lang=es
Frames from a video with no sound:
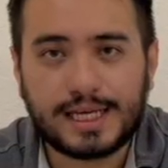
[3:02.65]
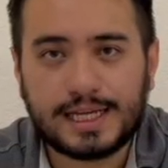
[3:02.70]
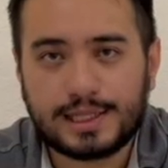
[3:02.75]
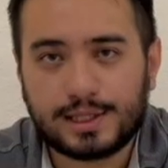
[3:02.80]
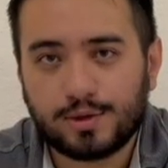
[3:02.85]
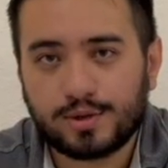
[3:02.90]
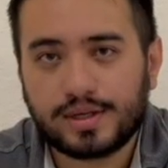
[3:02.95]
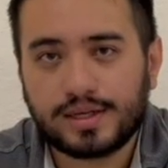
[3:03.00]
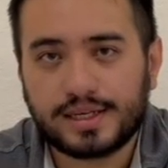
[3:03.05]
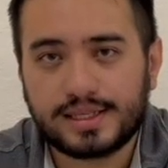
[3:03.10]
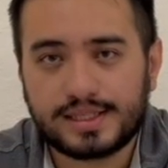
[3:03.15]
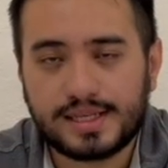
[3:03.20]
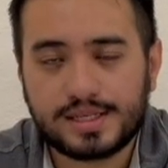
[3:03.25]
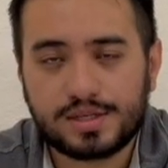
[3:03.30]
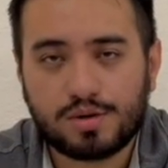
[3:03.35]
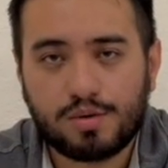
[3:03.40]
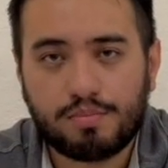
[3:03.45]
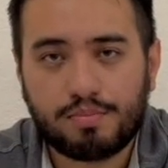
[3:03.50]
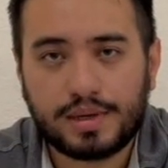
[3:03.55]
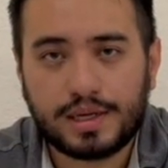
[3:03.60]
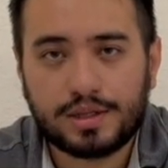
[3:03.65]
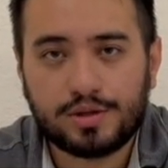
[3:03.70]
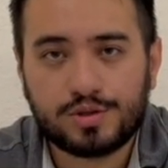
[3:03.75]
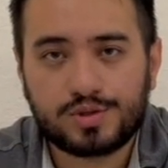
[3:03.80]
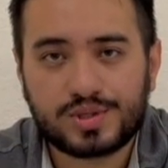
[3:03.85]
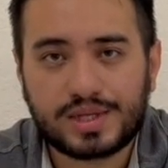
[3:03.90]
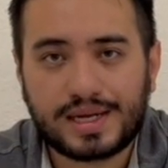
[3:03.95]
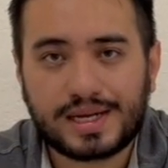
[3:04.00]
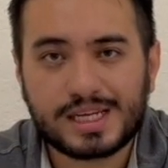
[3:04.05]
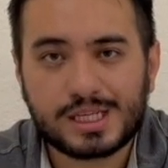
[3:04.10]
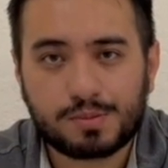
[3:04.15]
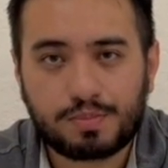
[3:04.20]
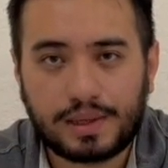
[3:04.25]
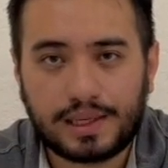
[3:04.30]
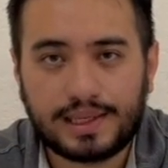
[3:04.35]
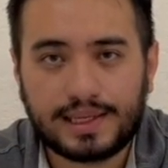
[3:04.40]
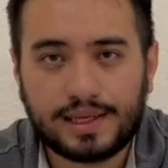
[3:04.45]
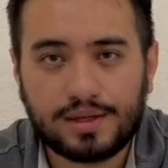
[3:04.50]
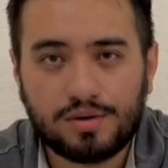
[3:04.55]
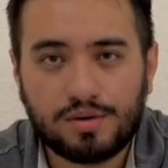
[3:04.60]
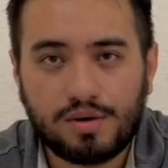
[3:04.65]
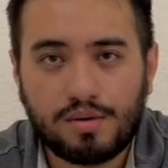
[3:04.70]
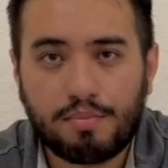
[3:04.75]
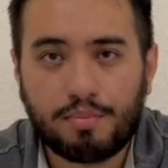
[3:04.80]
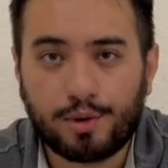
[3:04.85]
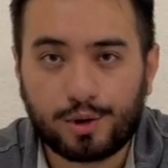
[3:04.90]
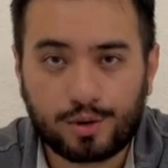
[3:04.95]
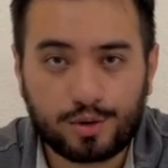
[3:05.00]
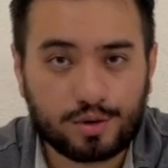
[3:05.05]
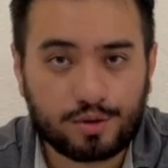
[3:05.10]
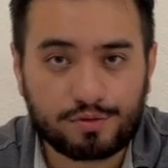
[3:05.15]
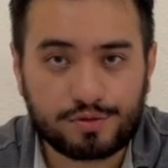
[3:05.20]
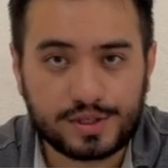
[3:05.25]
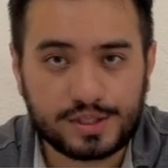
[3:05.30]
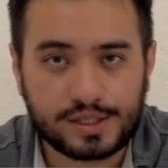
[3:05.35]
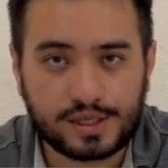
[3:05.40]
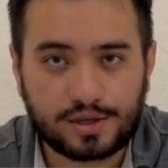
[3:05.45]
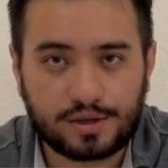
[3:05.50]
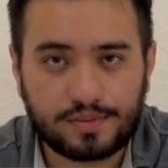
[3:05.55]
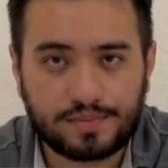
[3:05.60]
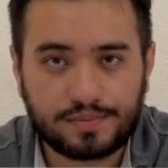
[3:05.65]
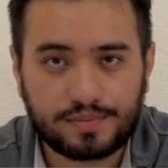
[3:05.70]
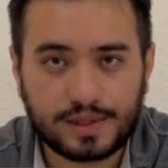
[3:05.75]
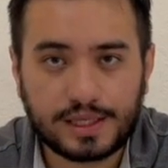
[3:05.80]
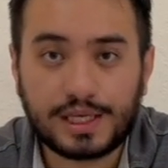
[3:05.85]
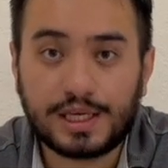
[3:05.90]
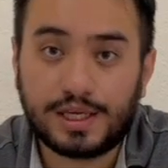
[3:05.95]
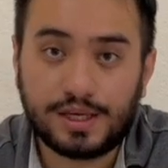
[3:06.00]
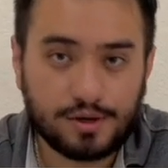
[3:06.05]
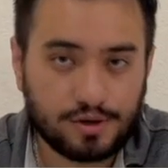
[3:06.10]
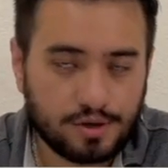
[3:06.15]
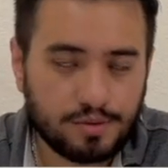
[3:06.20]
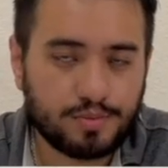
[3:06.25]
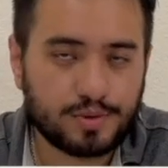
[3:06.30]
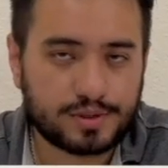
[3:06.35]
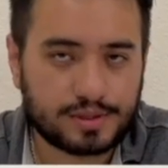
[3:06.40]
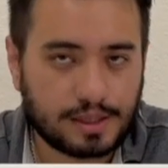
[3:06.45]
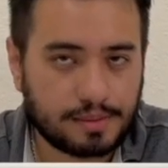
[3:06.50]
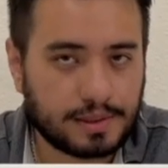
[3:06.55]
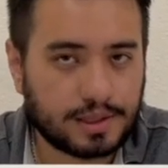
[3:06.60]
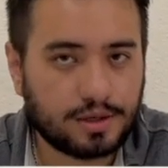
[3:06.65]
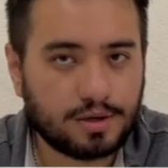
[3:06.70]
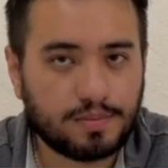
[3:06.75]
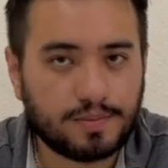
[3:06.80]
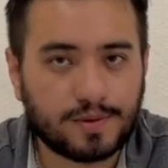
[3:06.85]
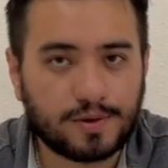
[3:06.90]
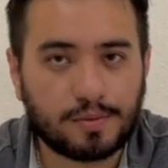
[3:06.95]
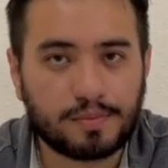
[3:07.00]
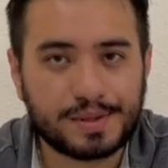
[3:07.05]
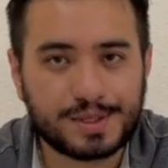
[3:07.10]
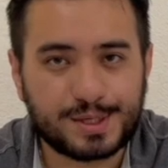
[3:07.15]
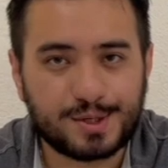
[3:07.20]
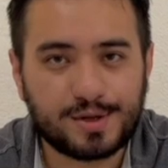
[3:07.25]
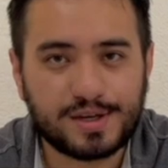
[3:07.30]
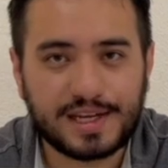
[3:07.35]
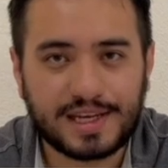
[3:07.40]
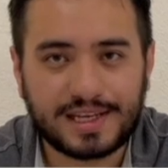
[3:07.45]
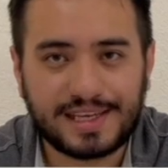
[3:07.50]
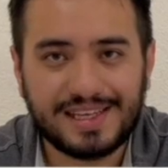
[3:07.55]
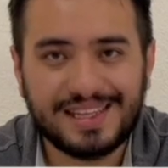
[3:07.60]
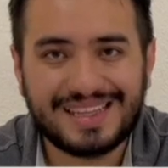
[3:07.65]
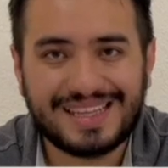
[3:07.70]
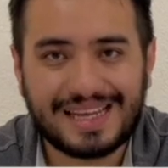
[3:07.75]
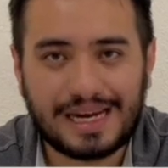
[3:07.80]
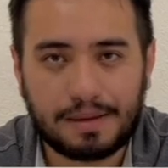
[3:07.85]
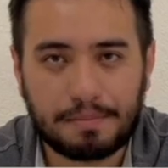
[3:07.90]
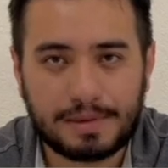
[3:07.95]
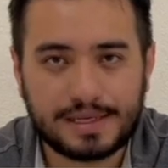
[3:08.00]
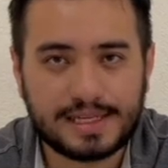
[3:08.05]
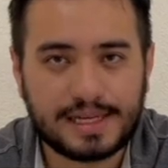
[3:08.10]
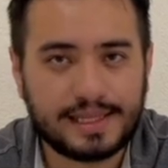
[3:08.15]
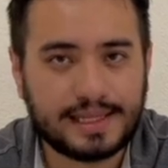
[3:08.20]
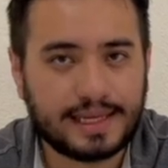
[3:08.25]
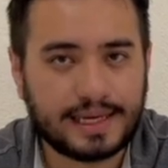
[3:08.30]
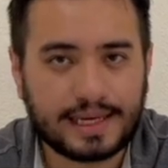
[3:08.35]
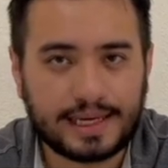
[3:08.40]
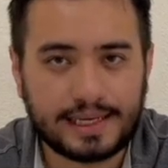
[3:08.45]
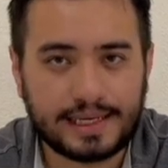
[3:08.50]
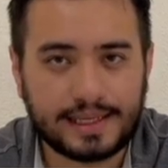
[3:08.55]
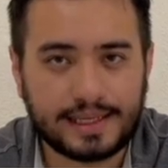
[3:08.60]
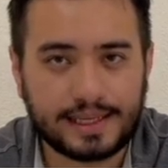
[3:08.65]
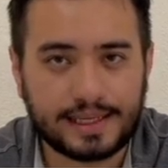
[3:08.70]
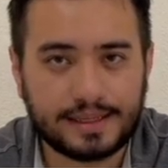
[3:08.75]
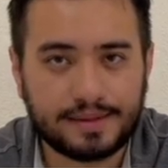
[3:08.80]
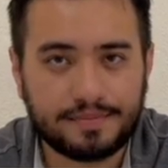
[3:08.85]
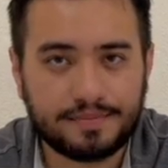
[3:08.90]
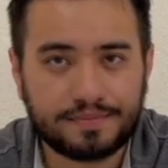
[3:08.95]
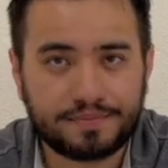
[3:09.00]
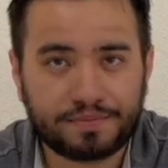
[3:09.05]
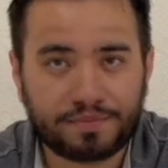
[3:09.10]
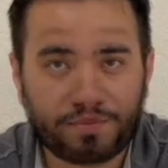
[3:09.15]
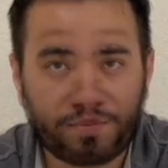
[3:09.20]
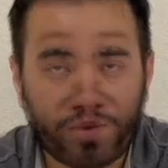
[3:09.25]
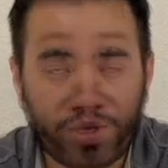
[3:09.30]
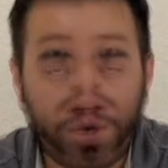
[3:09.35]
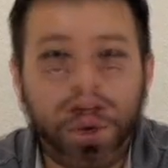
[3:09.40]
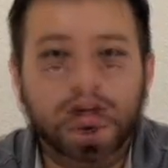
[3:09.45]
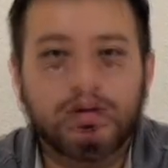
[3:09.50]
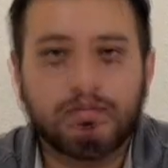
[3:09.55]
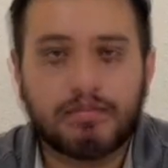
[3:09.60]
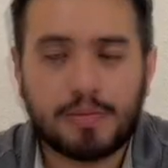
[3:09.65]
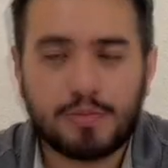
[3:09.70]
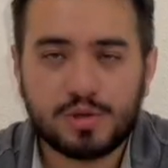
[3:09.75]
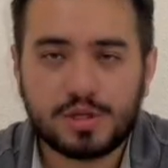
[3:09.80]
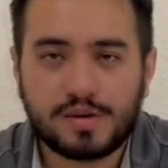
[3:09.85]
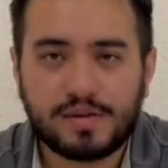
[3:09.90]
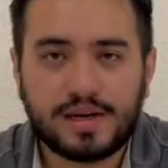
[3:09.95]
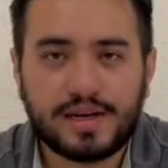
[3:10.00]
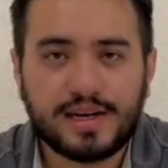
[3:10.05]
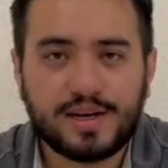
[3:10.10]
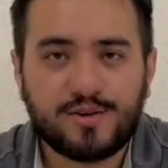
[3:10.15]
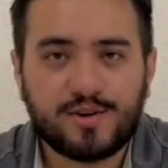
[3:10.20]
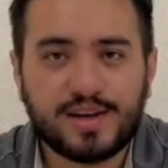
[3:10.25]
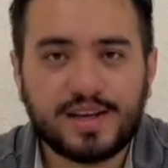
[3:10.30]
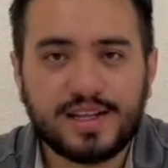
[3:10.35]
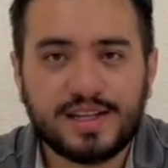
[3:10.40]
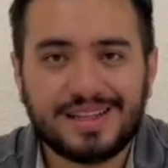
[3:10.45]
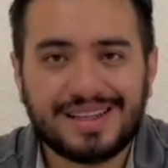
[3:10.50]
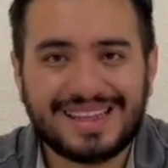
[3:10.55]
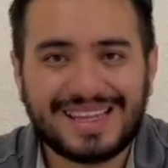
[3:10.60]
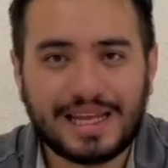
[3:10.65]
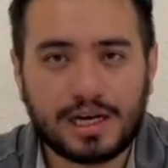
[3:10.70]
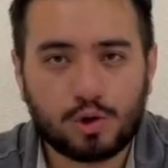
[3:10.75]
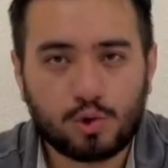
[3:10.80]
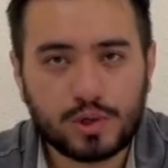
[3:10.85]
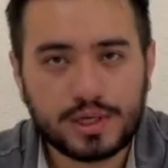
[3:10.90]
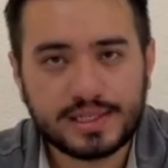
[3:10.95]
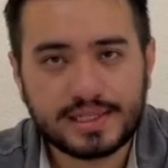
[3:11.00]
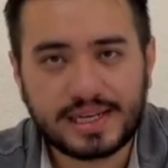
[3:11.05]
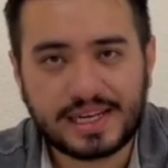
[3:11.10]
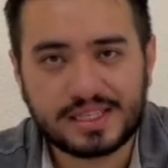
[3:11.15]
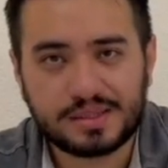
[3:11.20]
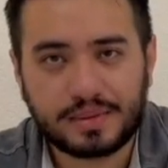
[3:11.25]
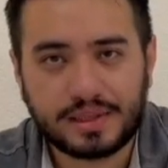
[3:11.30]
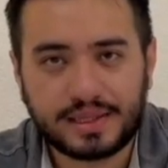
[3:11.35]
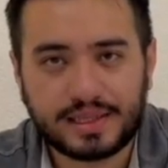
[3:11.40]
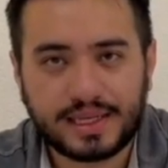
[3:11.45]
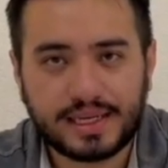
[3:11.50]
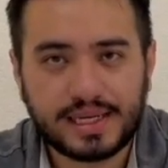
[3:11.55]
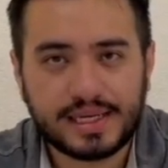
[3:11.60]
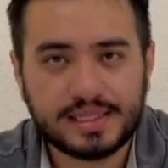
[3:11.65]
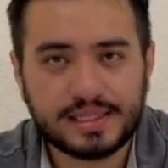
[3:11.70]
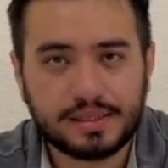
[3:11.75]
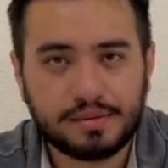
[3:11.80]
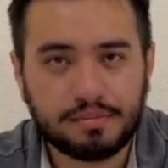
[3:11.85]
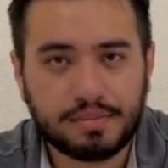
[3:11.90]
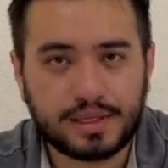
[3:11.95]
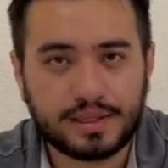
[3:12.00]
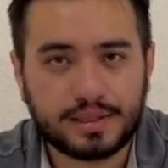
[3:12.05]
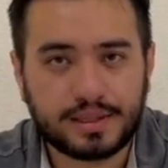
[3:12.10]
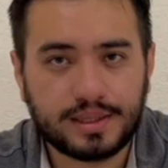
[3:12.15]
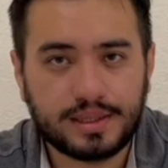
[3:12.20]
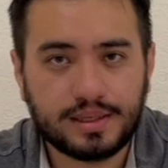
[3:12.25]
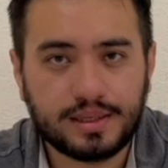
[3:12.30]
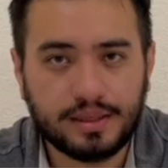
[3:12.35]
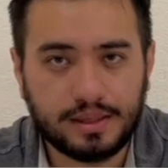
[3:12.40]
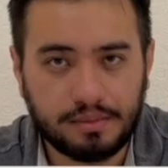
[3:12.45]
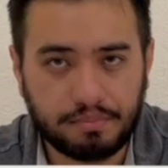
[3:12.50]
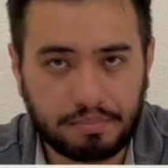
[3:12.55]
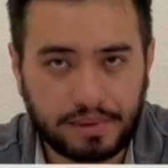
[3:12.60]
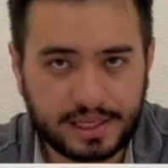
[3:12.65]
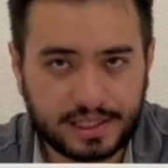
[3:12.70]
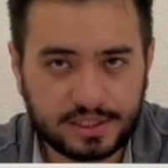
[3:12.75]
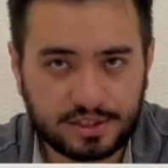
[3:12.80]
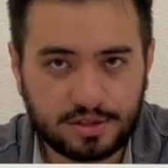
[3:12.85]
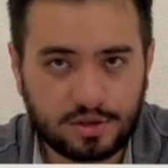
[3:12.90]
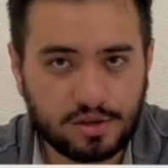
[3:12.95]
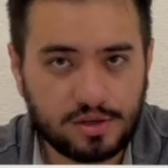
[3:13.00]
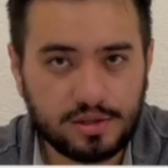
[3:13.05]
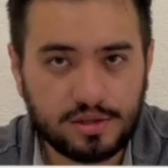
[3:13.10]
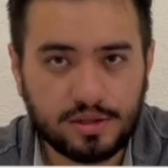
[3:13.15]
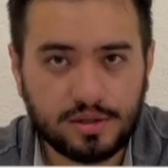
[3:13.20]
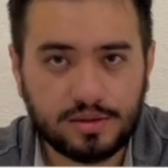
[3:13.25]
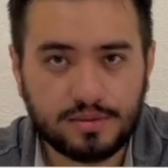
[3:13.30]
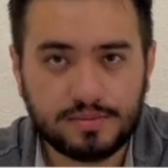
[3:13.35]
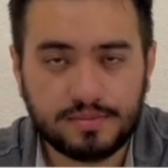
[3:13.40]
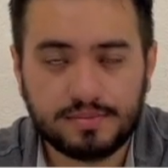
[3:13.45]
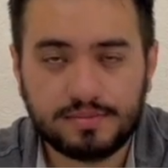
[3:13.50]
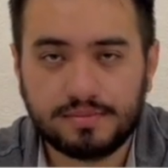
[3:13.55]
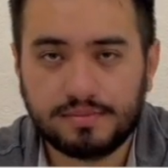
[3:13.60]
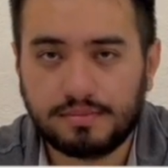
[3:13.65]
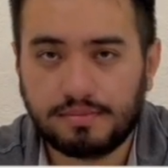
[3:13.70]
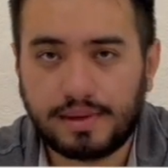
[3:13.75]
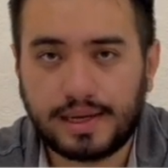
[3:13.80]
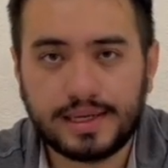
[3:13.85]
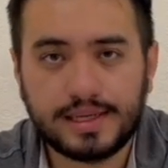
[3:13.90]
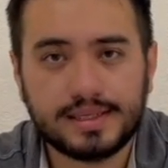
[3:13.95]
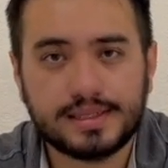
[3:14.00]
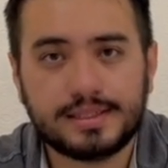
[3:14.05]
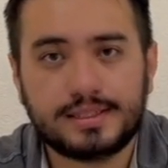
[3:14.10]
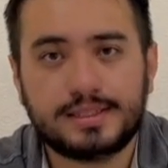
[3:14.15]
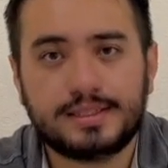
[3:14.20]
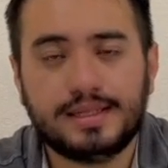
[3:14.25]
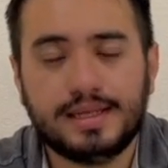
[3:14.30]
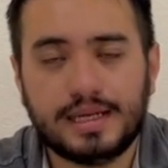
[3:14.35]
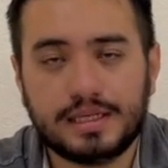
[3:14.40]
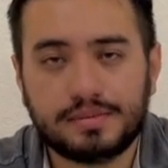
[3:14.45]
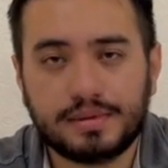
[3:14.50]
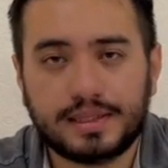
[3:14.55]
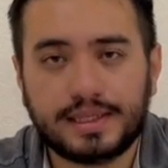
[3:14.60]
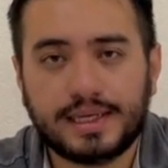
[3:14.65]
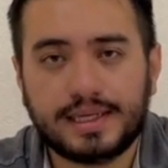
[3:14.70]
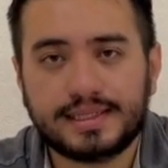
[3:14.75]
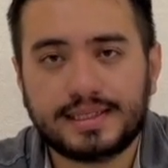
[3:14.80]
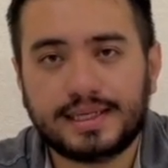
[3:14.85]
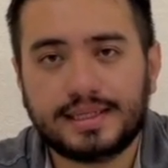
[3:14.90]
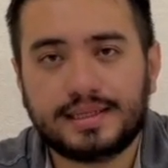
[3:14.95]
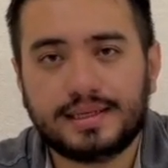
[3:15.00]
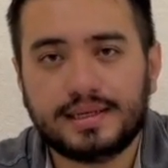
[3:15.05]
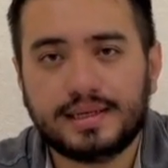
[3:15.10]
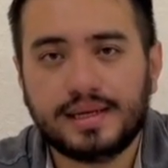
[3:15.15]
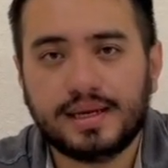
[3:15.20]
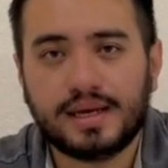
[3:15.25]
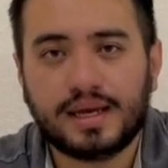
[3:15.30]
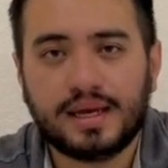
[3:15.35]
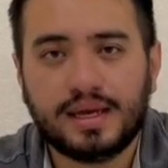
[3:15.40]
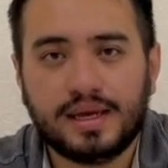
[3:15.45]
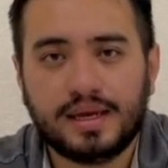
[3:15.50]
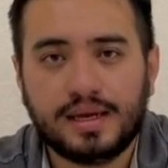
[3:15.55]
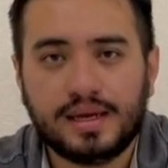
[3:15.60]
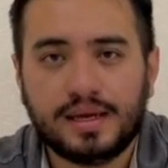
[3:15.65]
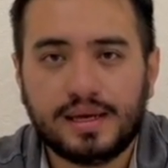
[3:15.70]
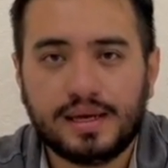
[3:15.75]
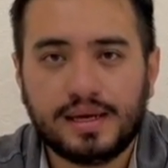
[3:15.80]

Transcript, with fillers: el token que estás comprando está respaldado por oro físico. Y oro pues también como lo mencionan aquí, de la más alta calidad. Vamos a hablar ahora de algunas de las ventajas de invertir en Pax Gold, varias de las ventajas que tiene